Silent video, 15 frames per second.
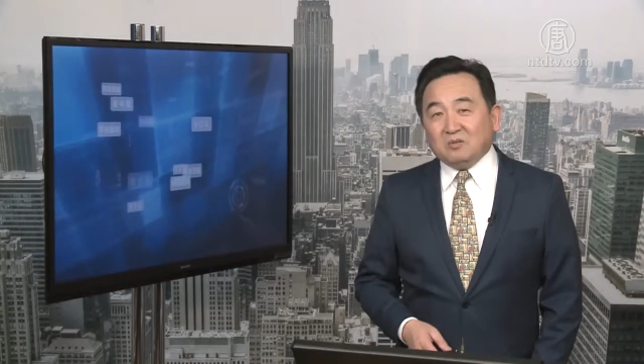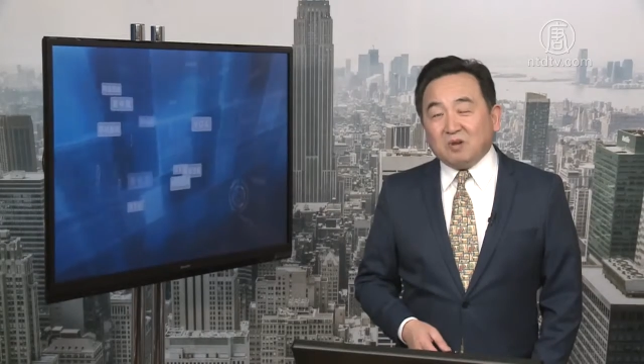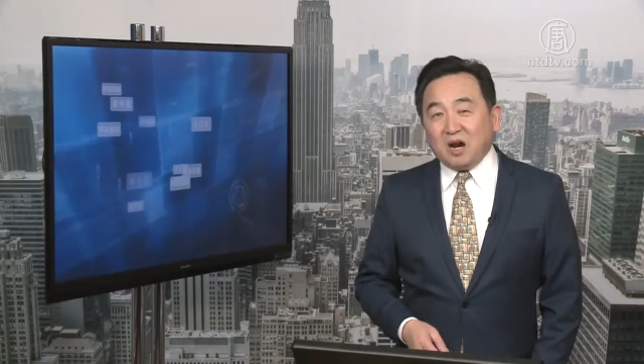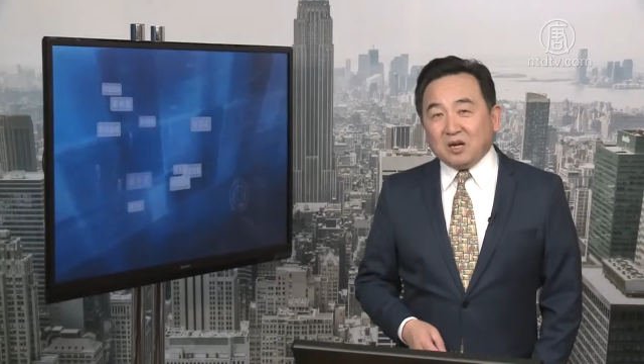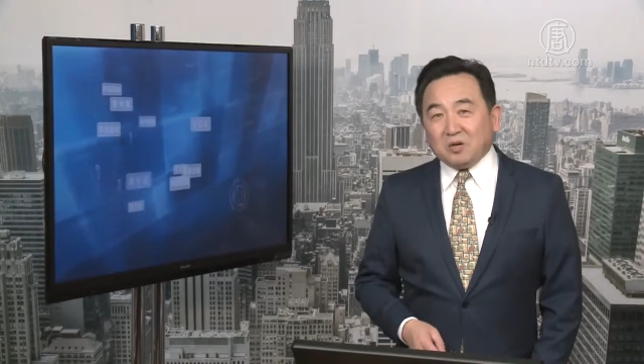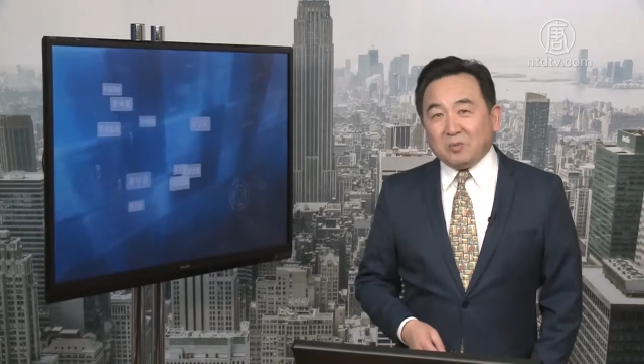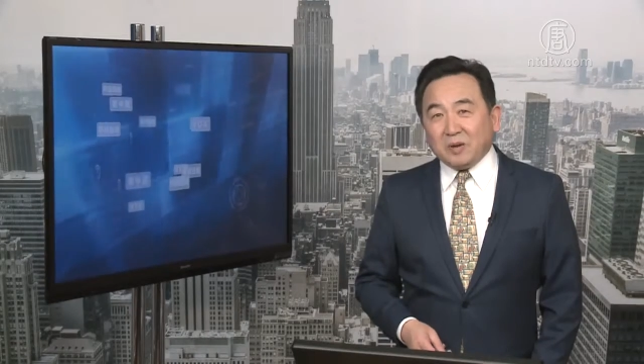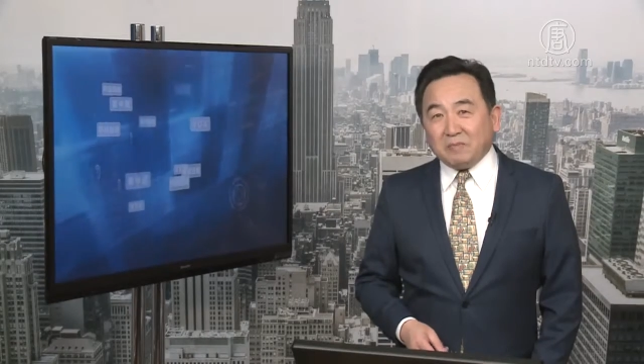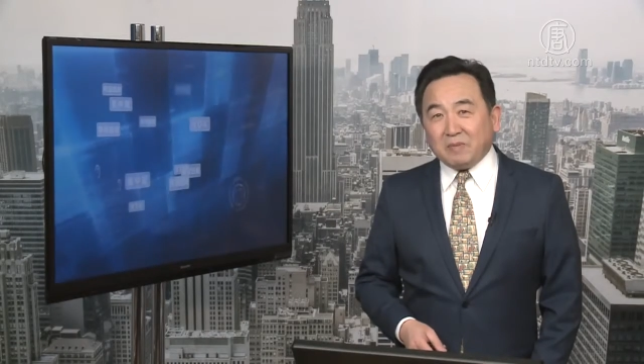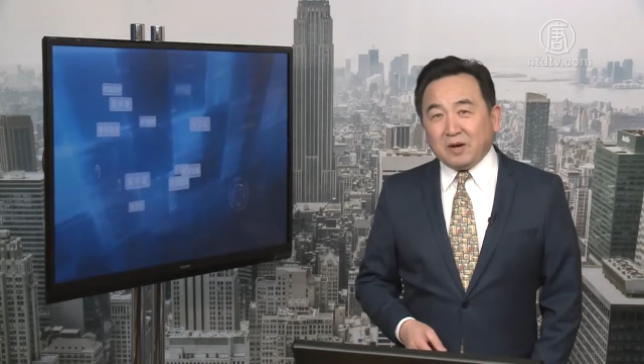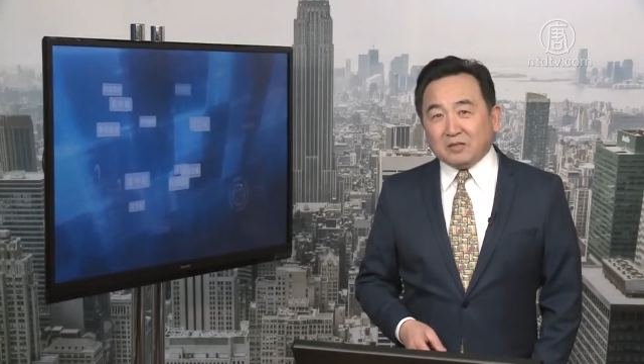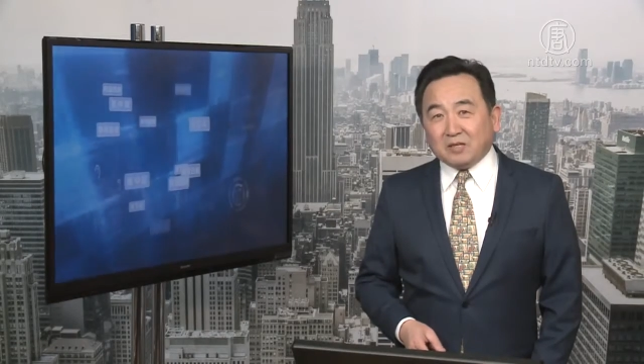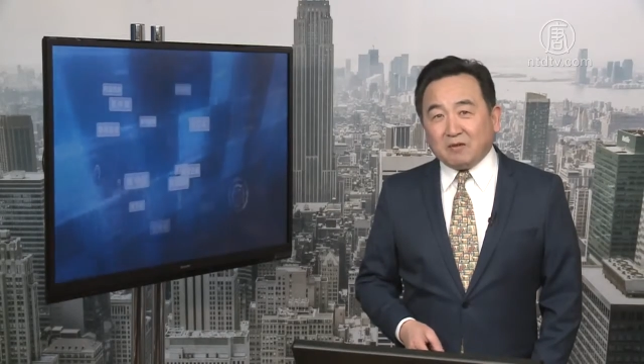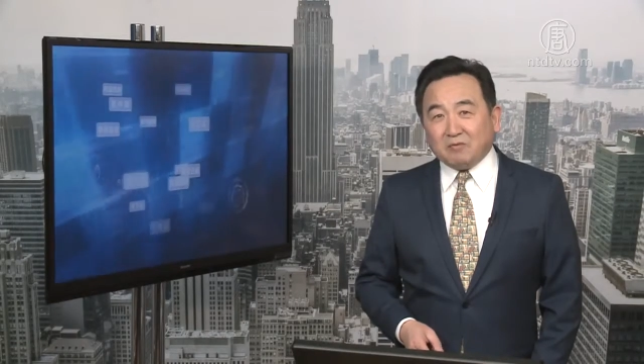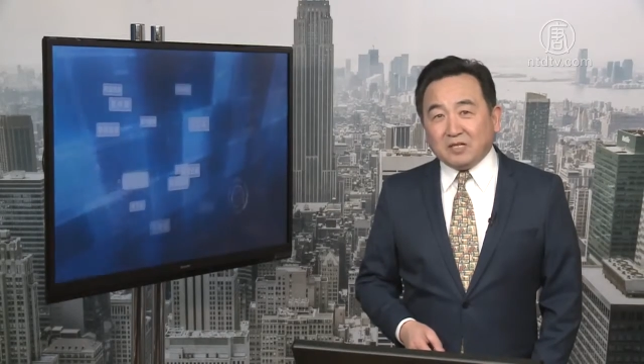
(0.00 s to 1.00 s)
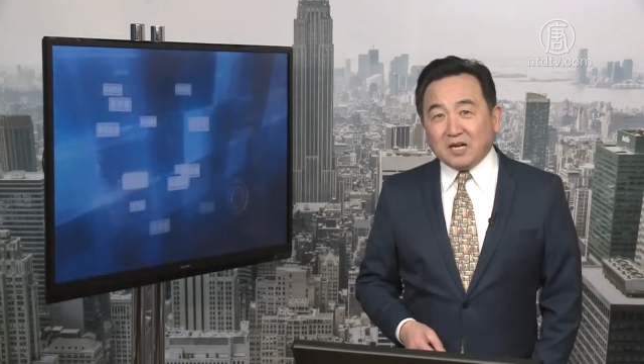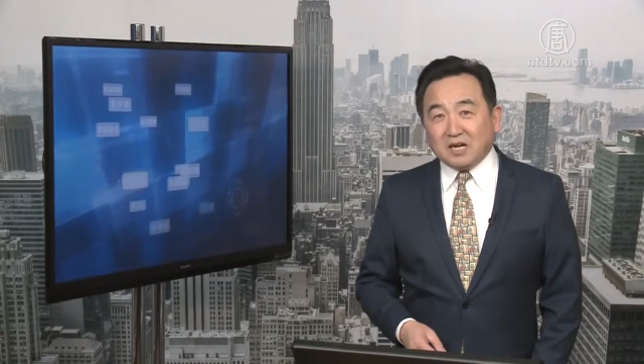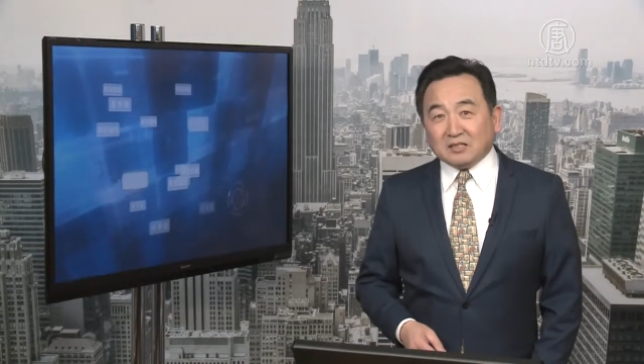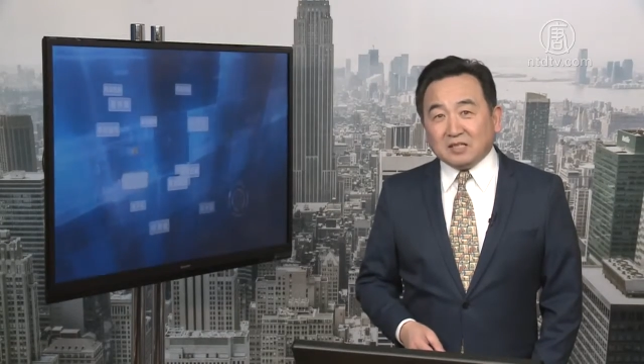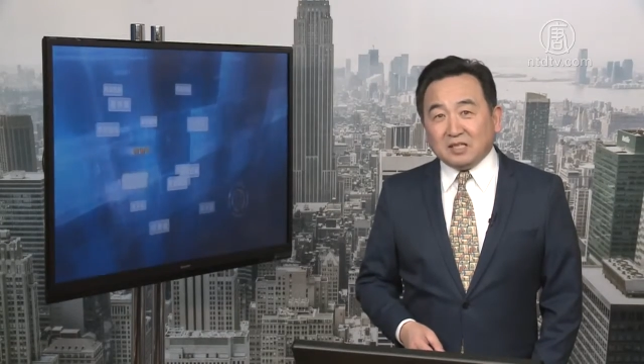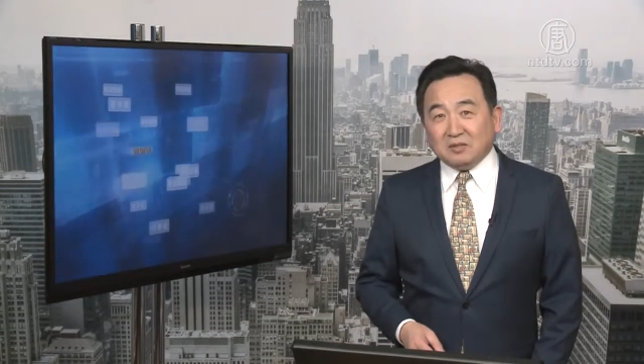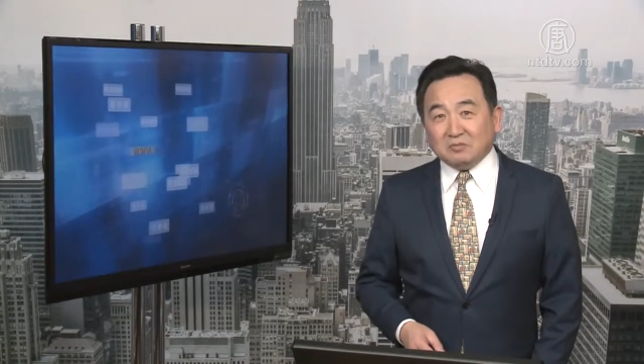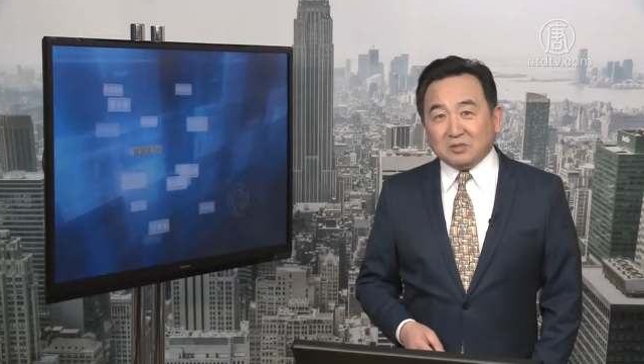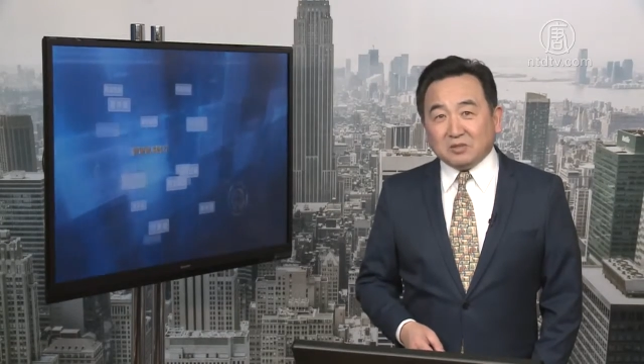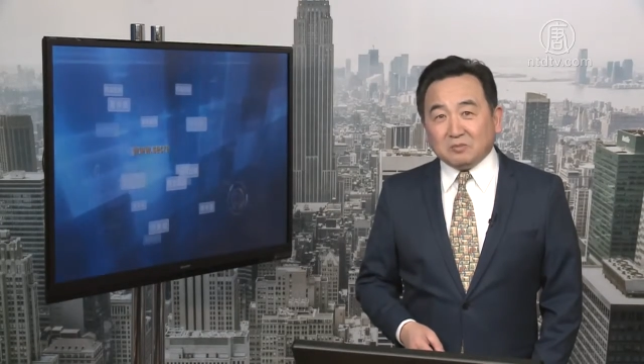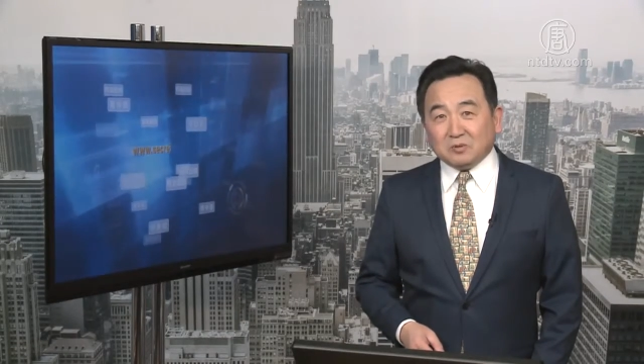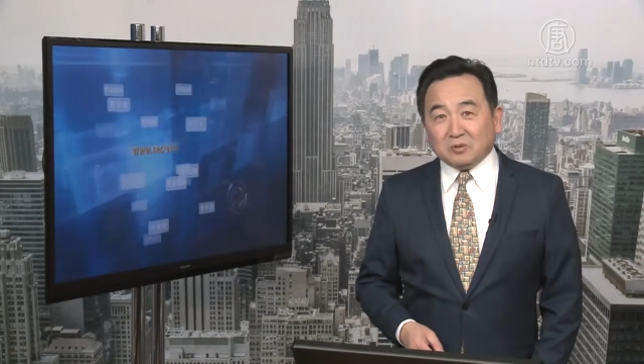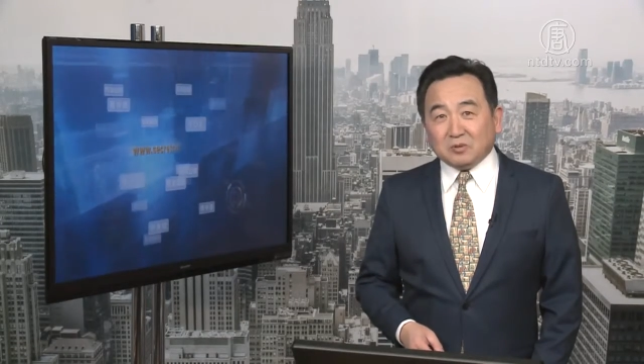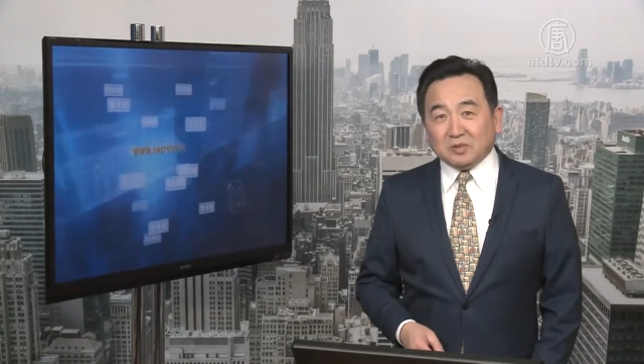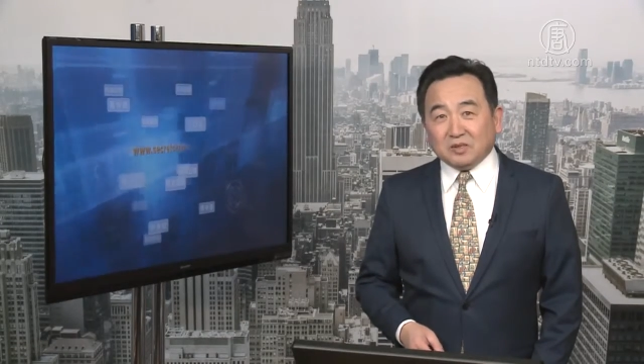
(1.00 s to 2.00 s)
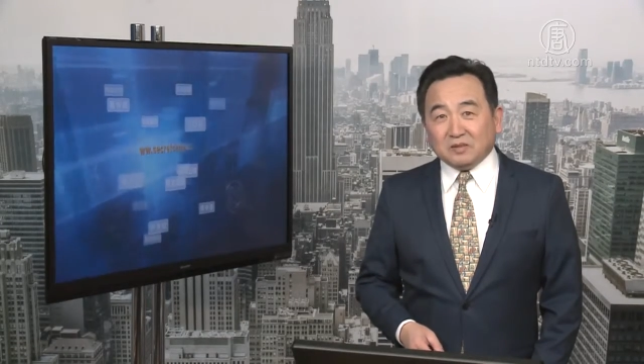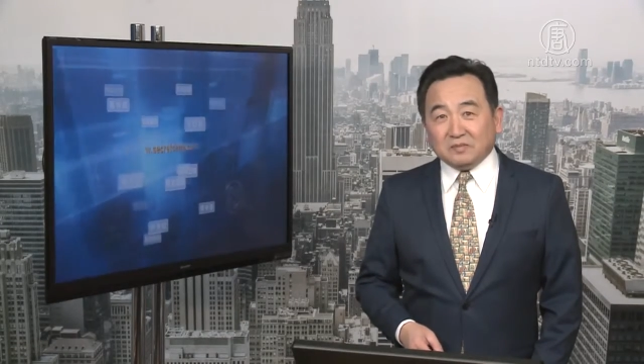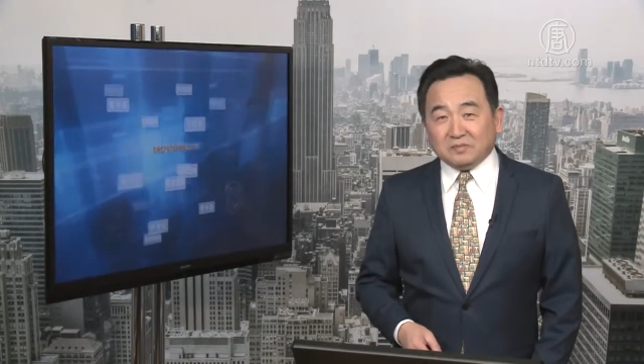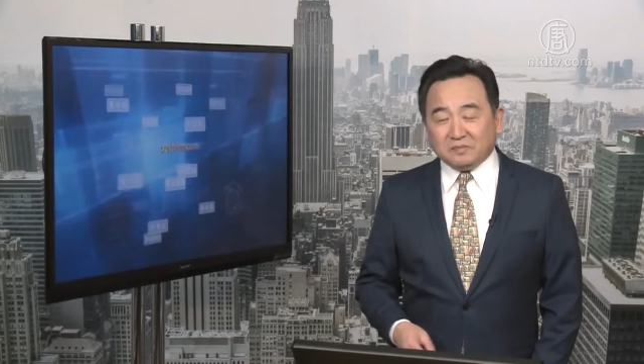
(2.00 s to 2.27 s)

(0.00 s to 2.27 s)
网上有篇报道，文章题目这么说的：